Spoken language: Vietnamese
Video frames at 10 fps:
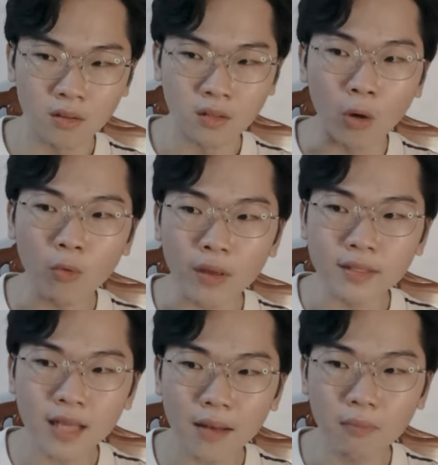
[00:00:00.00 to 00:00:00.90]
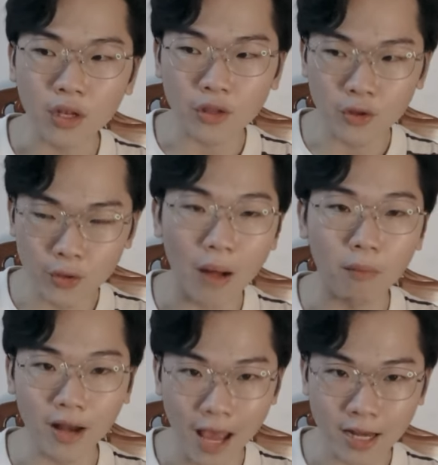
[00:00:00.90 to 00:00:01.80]
những quyển sách mình chưa
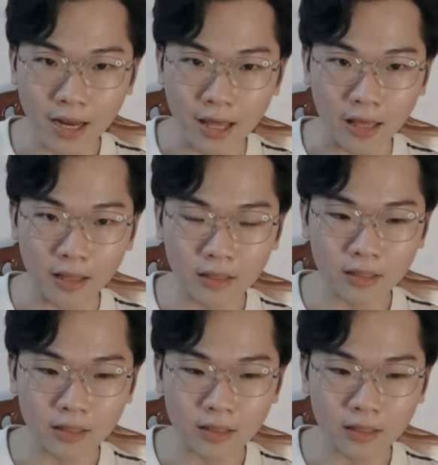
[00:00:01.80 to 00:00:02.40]
đọc ở đây nè,